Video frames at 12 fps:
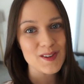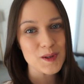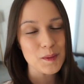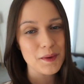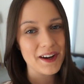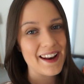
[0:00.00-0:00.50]

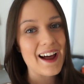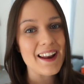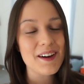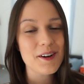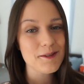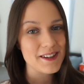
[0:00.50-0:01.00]
sul mio
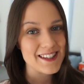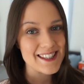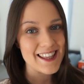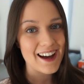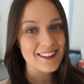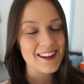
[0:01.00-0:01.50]
canale, come
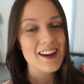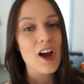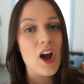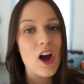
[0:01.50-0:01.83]
state?